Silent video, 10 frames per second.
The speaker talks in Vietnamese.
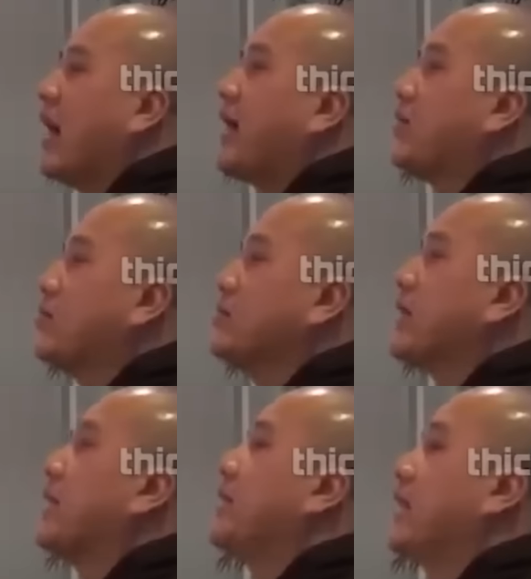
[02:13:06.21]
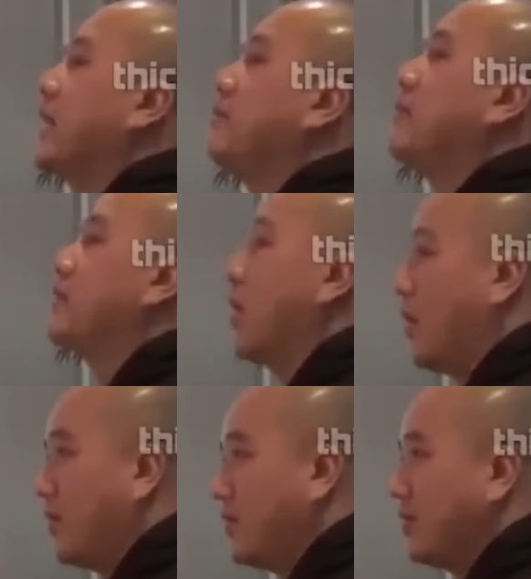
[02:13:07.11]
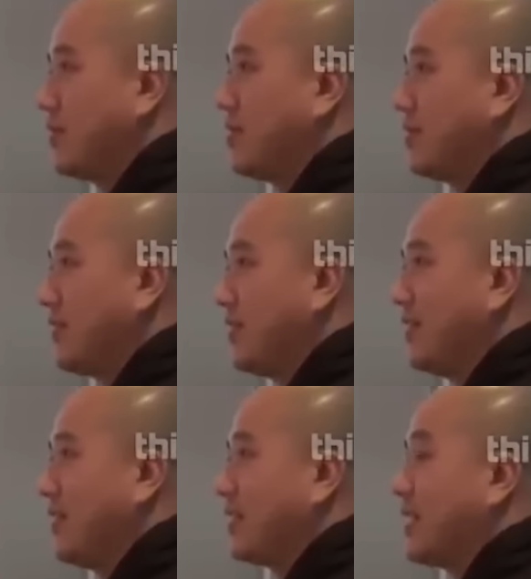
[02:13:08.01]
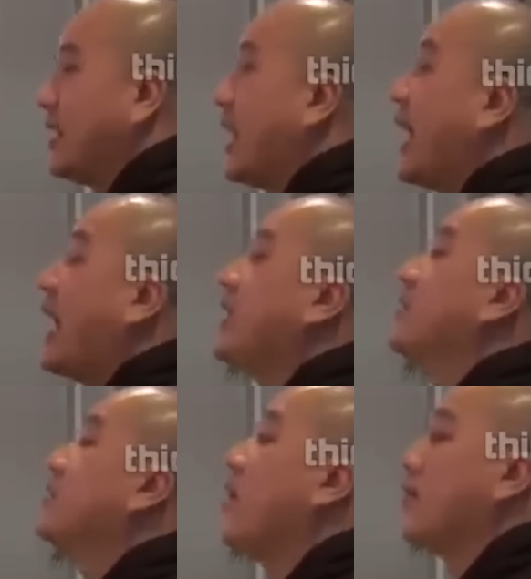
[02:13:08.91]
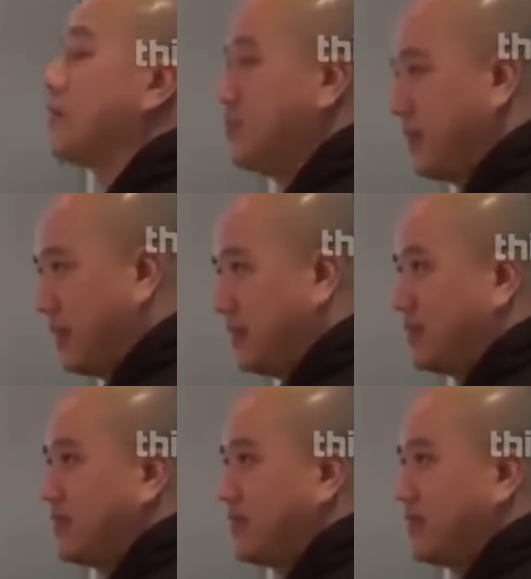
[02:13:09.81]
hai chúng sanh này để mình độ, thì là hai đứa con của mình.